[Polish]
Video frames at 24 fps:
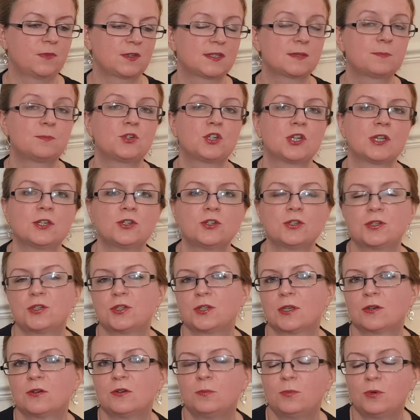z przeżyć
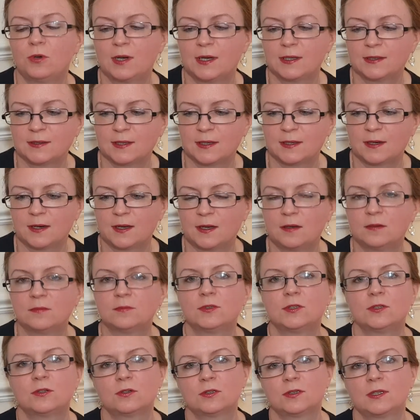tego bohatera,
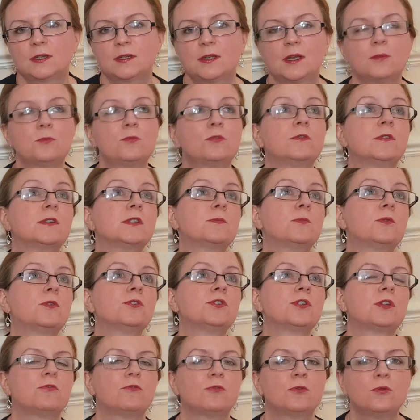tylko tak jak mówię,
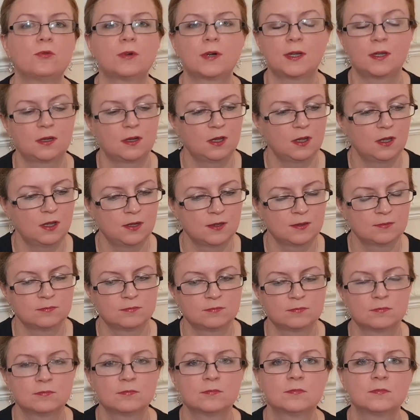spojrzał w górę,
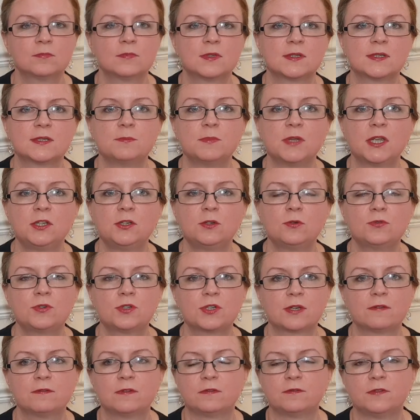zmienił
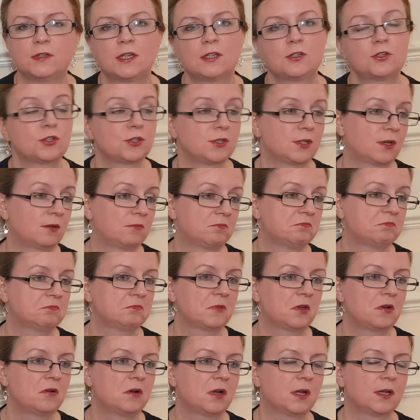się wewnętrznie.
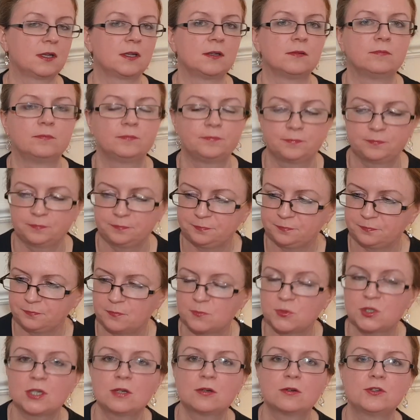Okej, okay
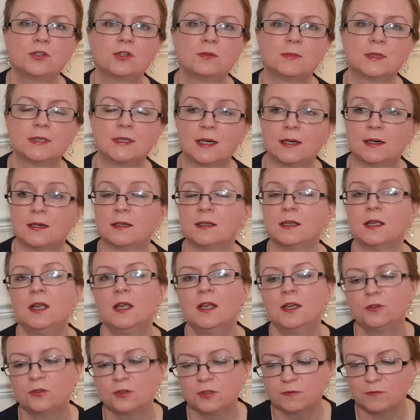przechodzimy dalej.
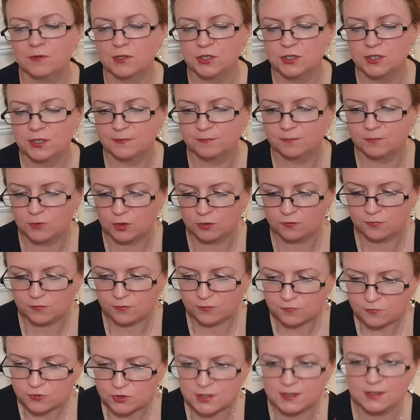No i właśnie to
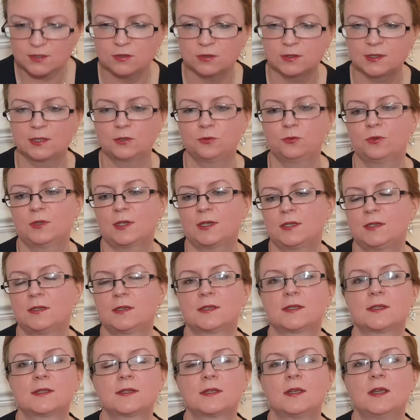wszystko tak tutaj
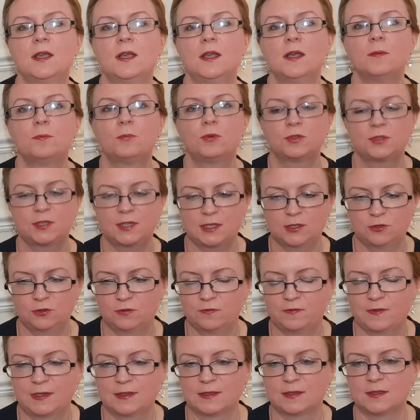jest
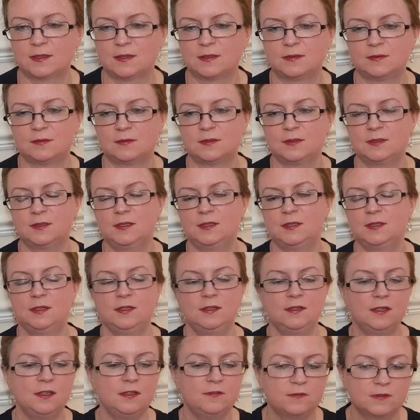potraktowane. I,
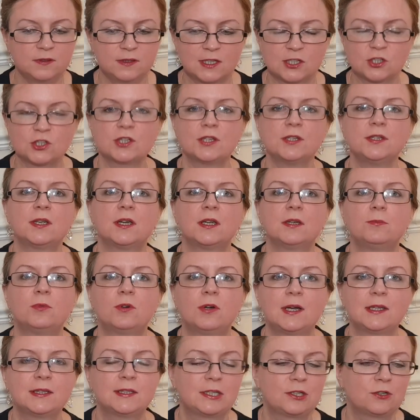i, i wydarzenia, i
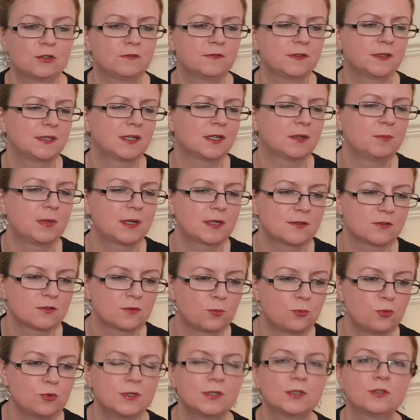bohaterowie tak bardzo
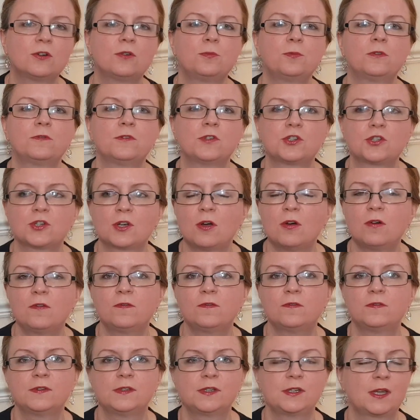płytko,
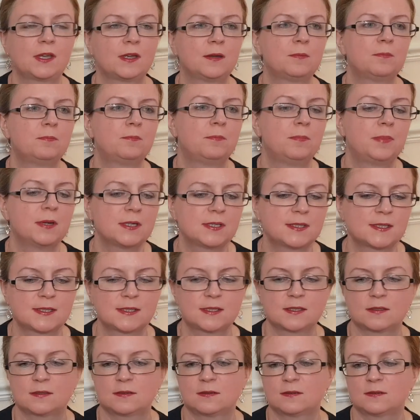powierzchownie,
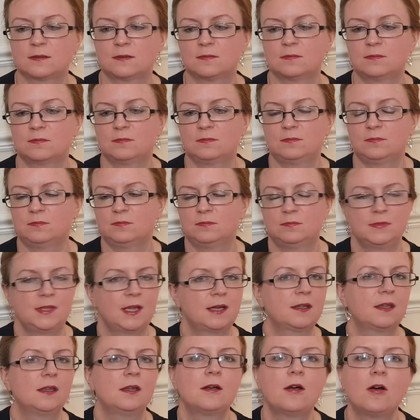bez y,
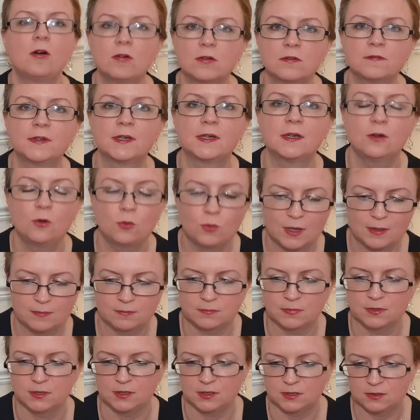jakiejkolwiek
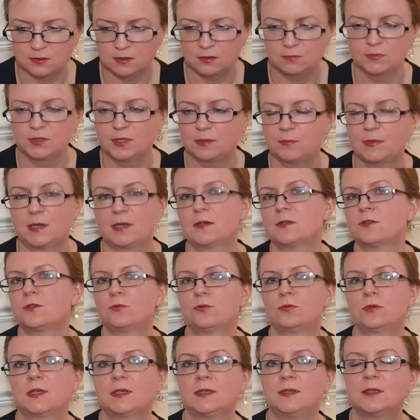głębi. I to mnie bardzo
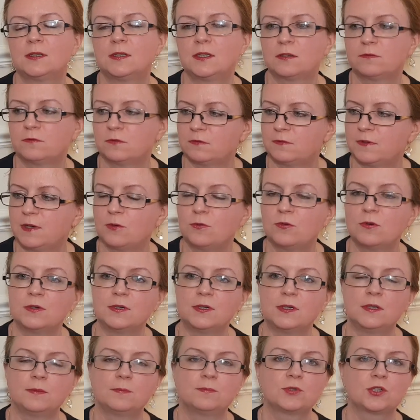tutaj denerwowało
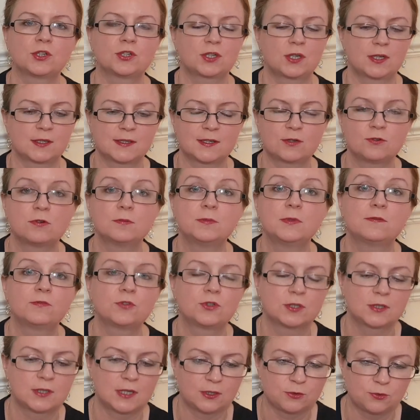i przeszkadzało mi w
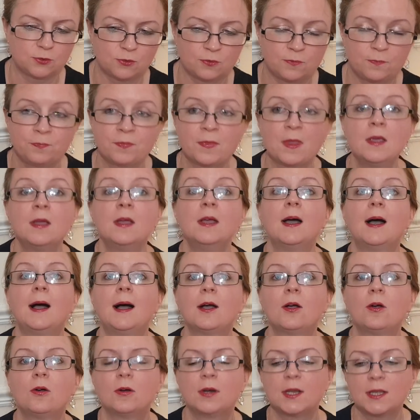czytaniu.
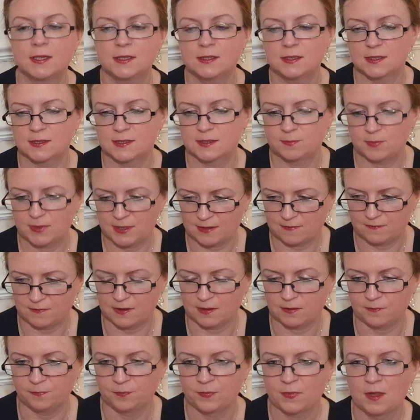A kolejna
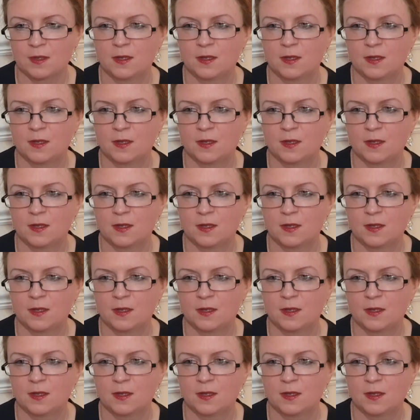sprawa,